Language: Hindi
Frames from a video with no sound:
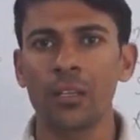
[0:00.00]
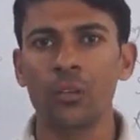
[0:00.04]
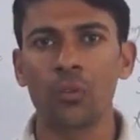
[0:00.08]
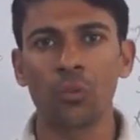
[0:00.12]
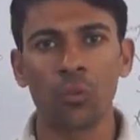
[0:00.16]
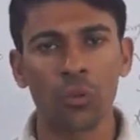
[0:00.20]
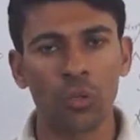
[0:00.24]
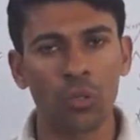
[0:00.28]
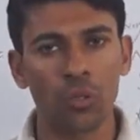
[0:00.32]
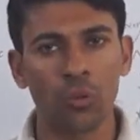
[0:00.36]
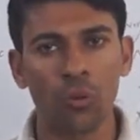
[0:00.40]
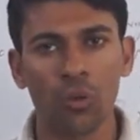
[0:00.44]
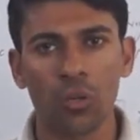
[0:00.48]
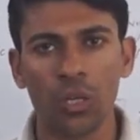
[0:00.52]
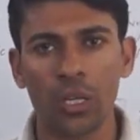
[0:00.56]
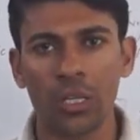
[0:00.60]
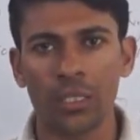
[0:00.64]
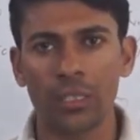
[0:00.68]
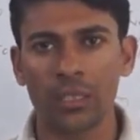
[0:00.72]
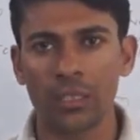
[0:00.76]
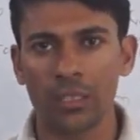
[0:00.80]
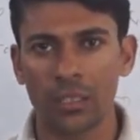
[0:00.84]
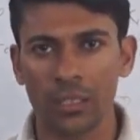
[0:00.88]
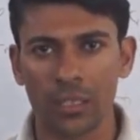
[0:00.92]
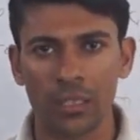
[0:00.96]
घुटनों का
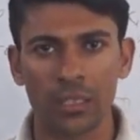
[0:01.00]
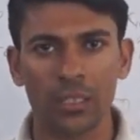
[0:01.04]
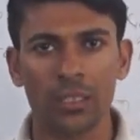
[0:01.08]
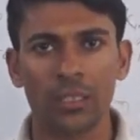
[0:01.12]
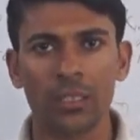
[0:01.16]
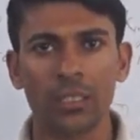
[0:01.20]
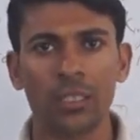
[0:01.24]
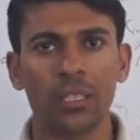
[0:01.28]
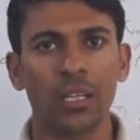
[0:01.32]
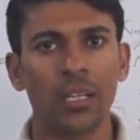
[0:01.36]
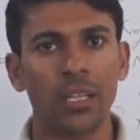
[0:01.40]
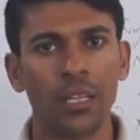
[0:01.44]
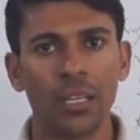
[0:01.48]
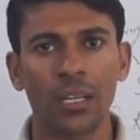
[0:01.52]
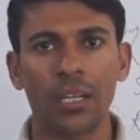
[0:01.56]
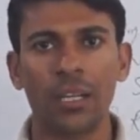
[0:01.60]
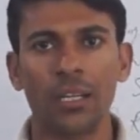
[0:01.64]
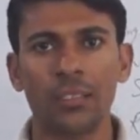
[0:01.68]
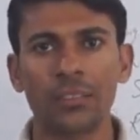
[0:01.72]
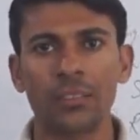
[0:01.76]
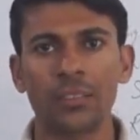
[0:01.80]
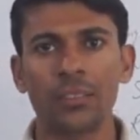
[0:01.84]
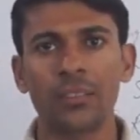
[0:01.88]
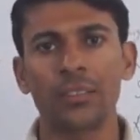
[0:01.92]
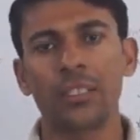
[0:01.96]
दर्द का
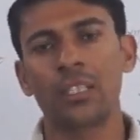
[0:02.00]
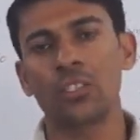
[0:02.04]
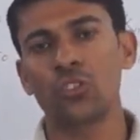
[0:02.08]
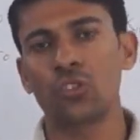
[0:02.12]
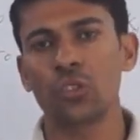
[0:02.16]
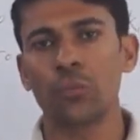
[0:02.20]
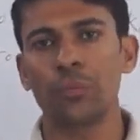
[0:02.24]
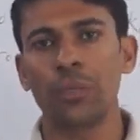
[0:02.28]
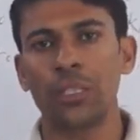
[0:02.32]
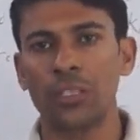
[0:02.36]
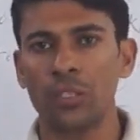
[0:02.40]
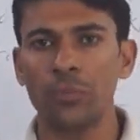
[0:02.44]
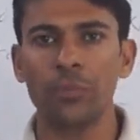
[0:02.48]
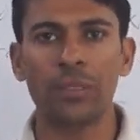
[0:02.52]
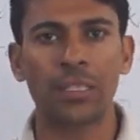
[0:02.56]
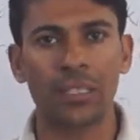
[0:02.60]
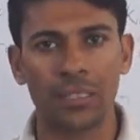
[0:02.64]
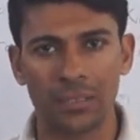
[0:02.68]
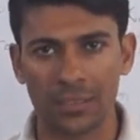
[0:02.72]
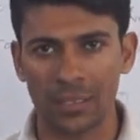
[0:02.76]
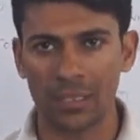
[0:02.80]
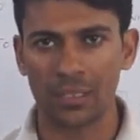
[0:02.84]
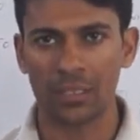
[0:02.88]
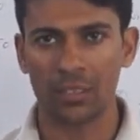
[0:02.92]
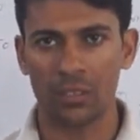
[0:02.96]
इलाज नेचुरोपैथी में
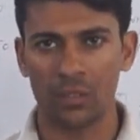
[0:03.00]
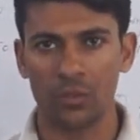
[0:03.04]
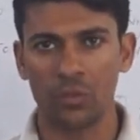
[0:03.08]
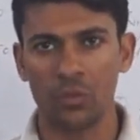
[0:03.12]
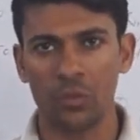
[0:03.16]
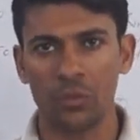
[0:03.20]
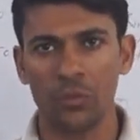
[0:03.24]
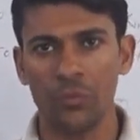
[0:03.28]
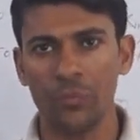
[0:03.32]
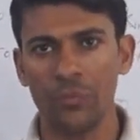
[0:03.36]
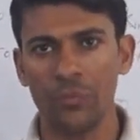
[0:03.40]
कर सकते हो